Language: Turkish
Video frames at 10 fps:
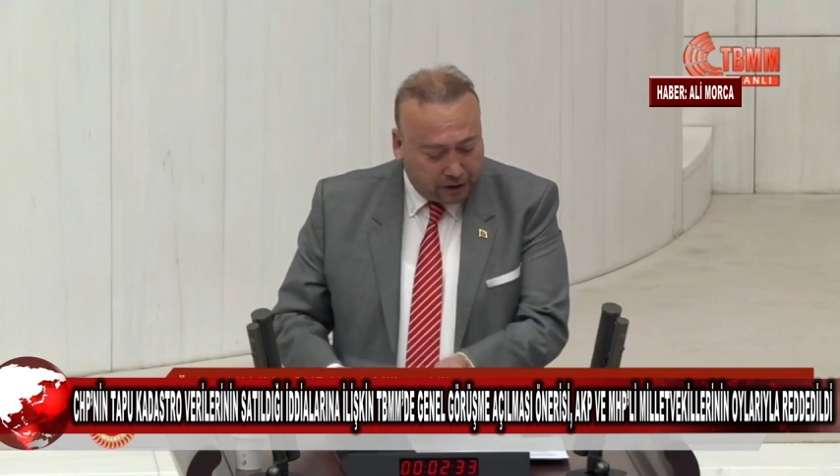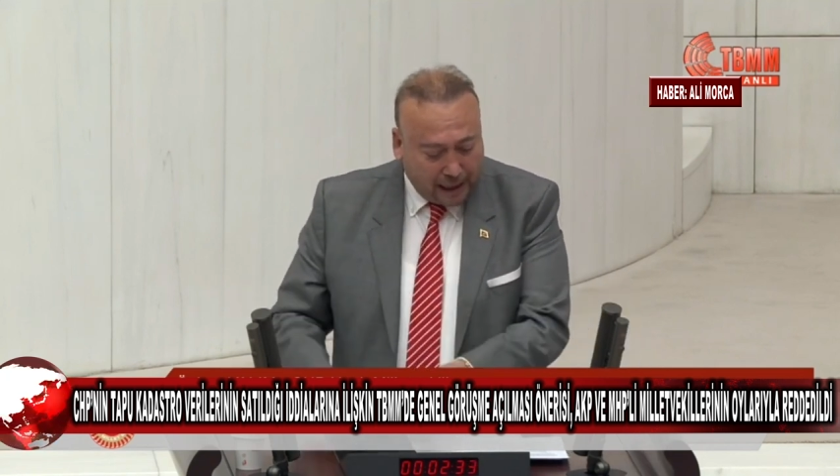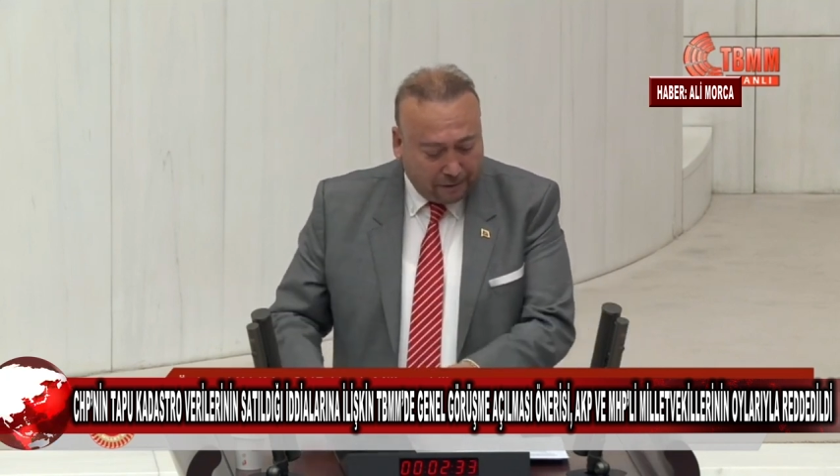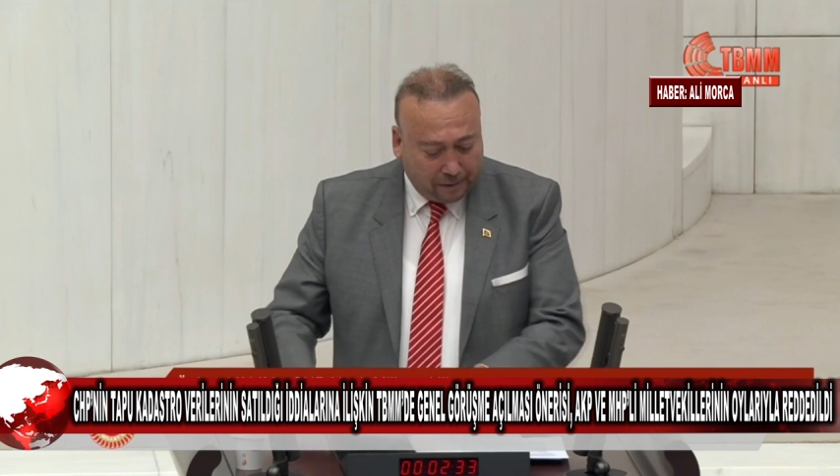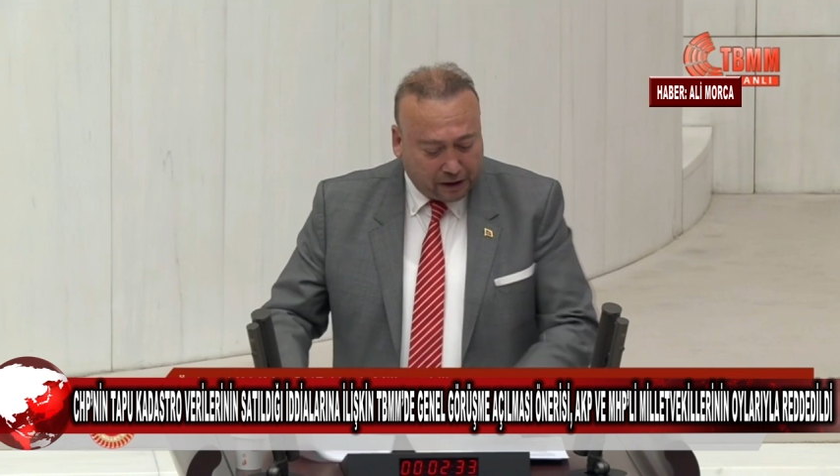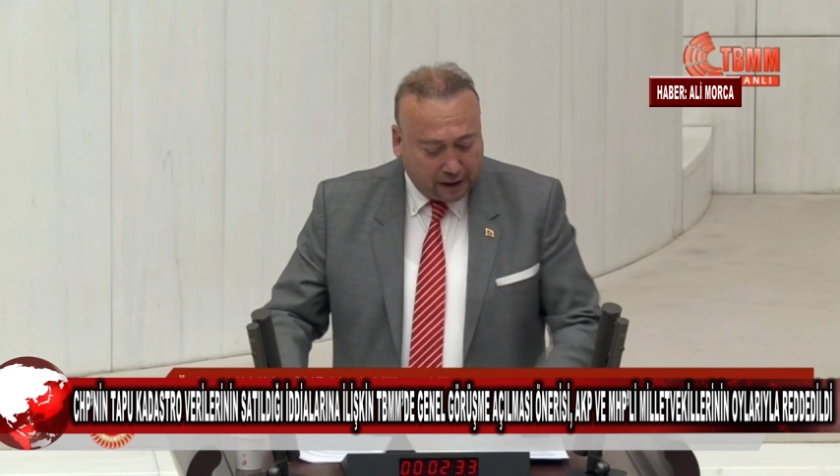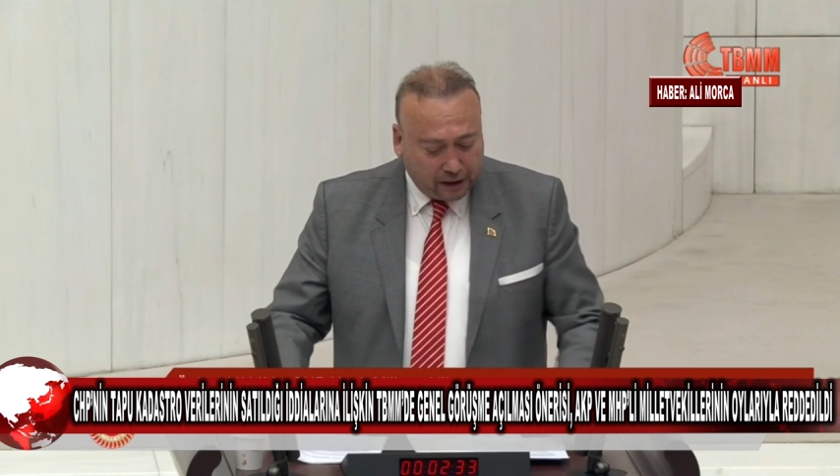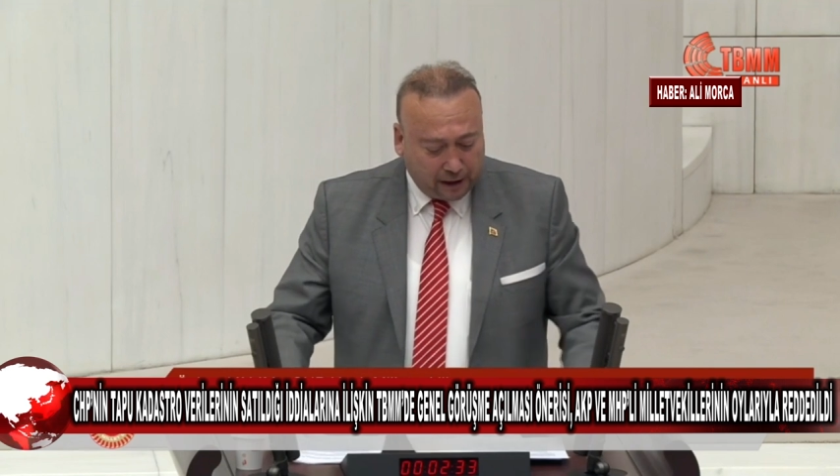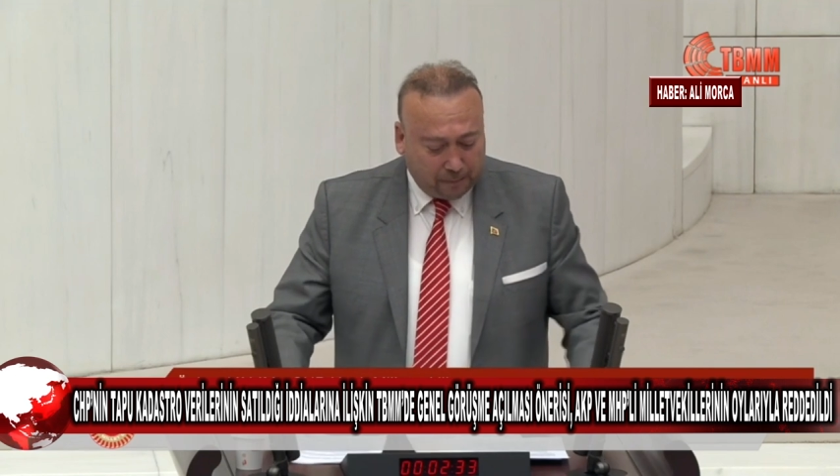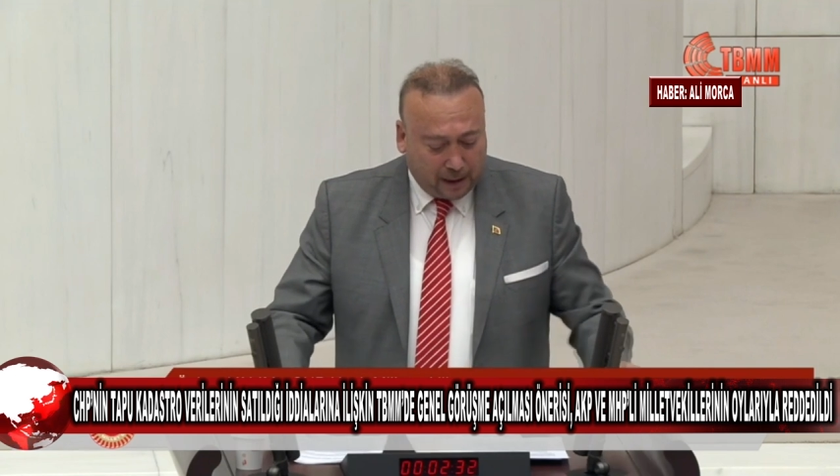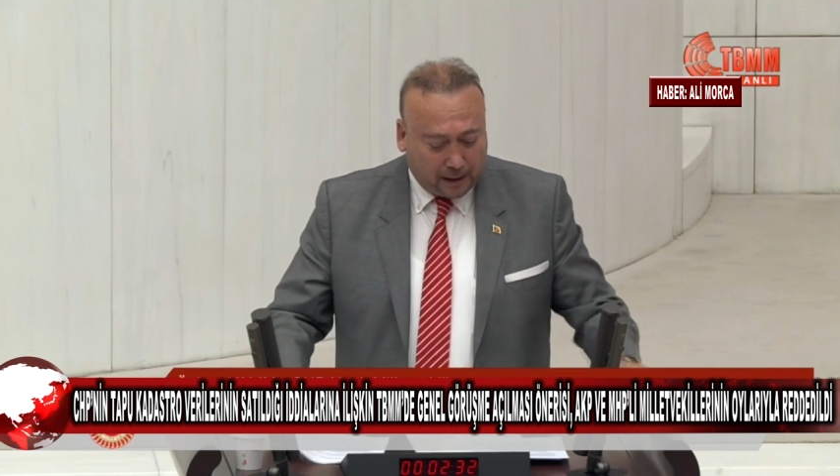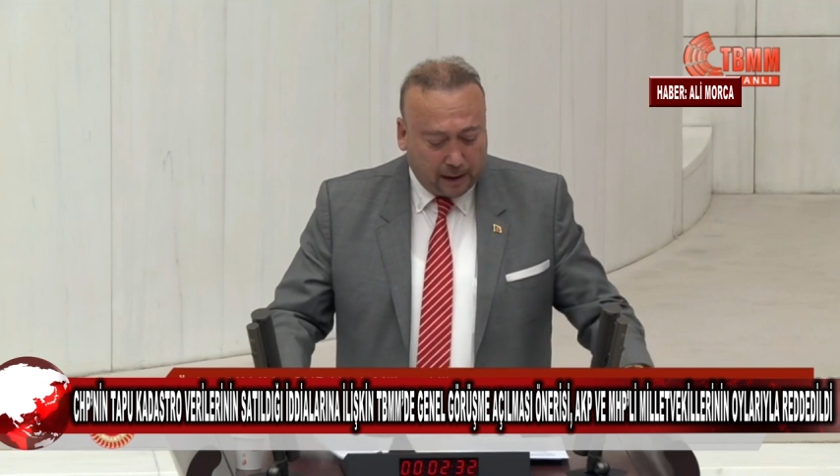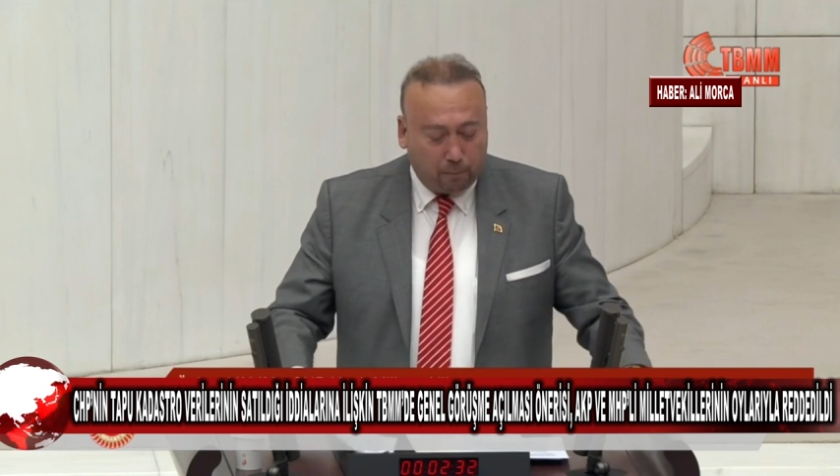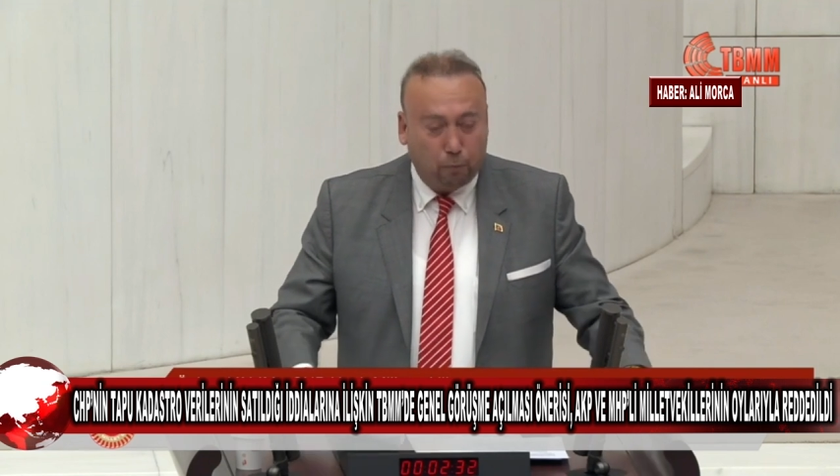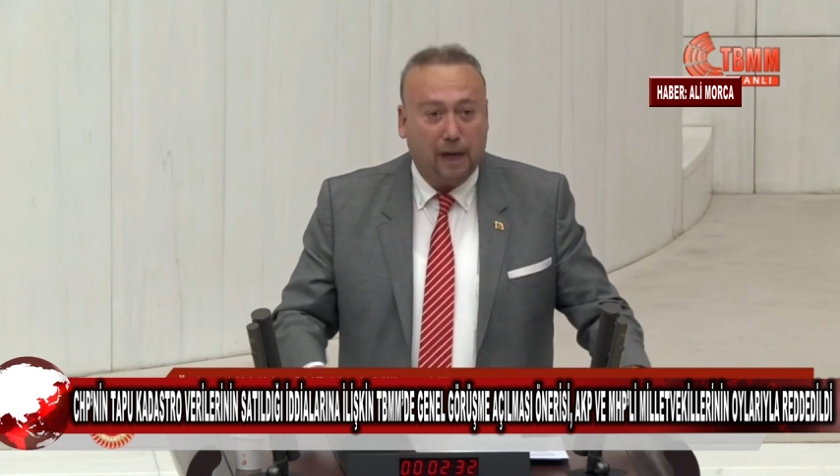Çevre ve Şehircilik
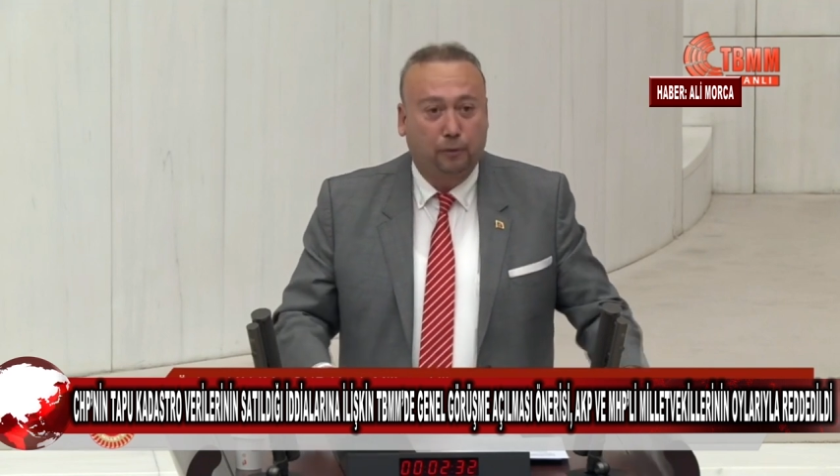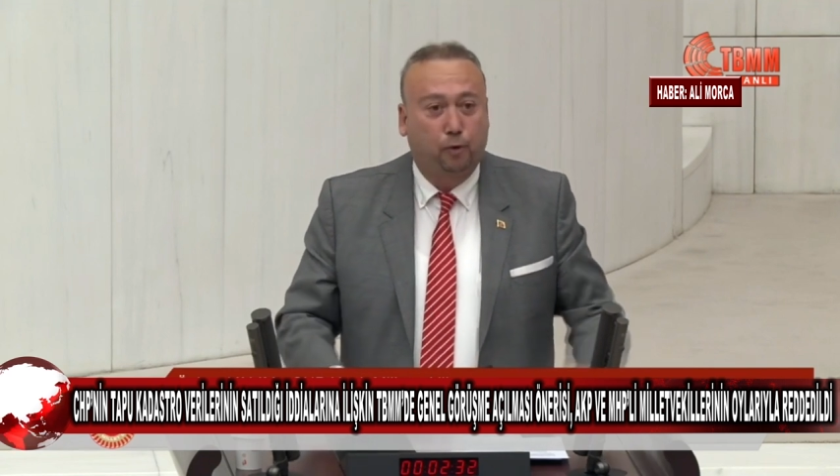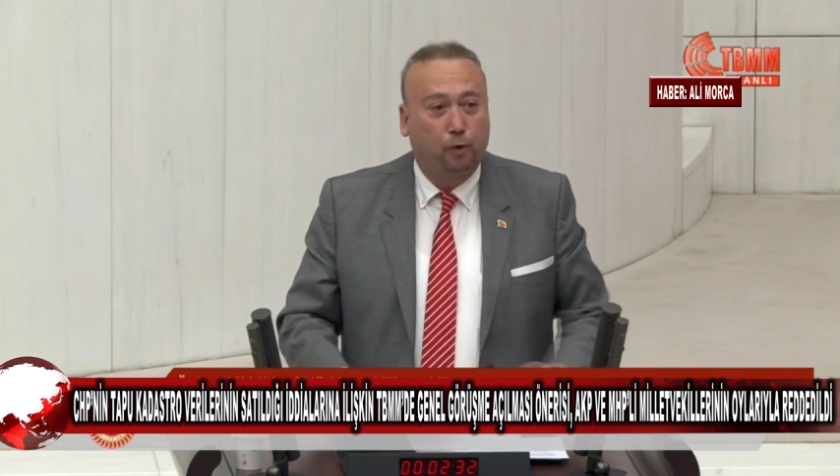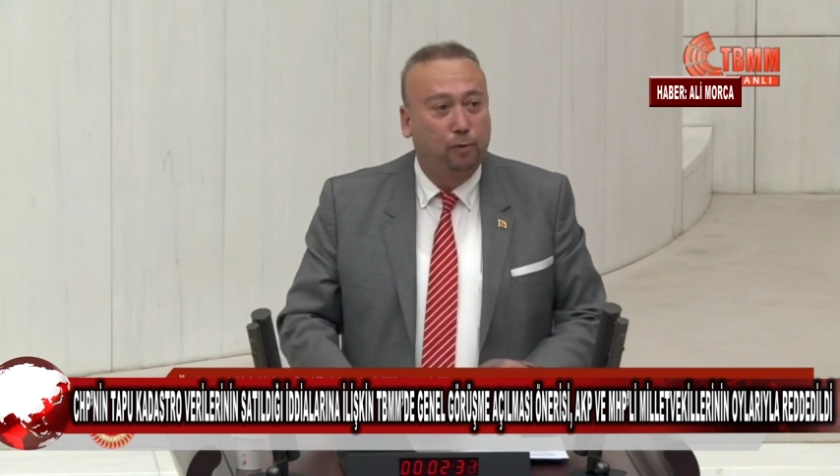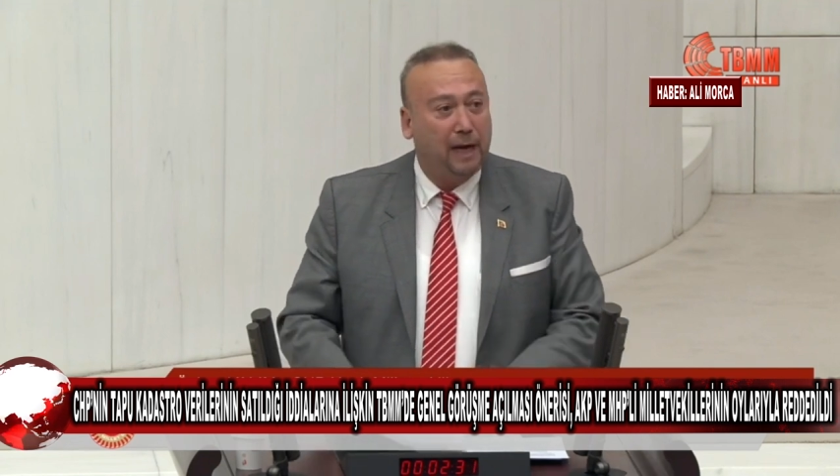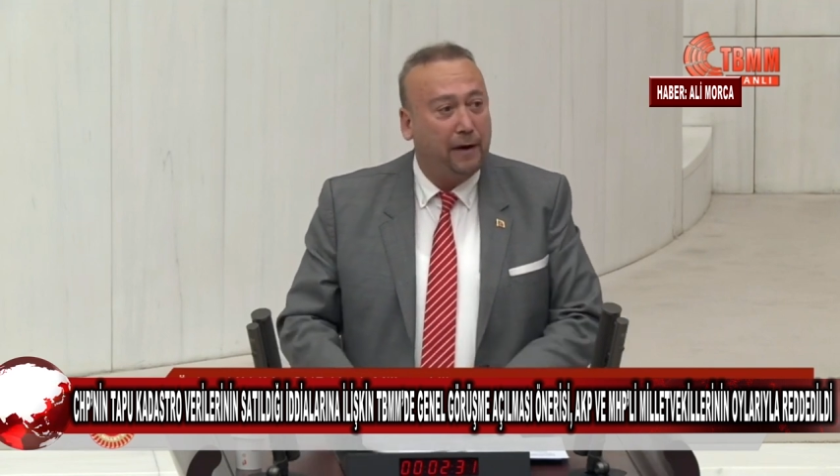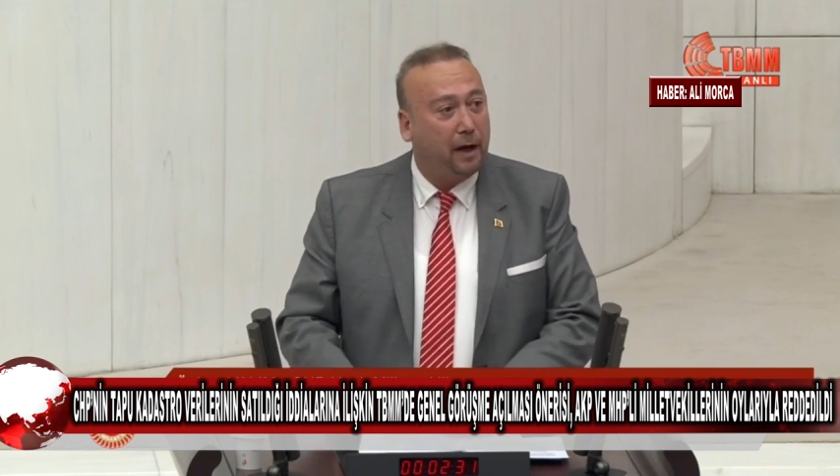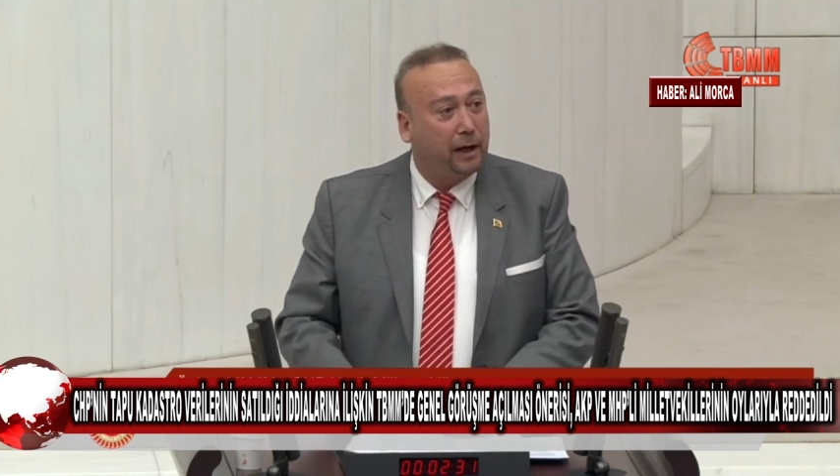Bakanı Murat Kurum'dan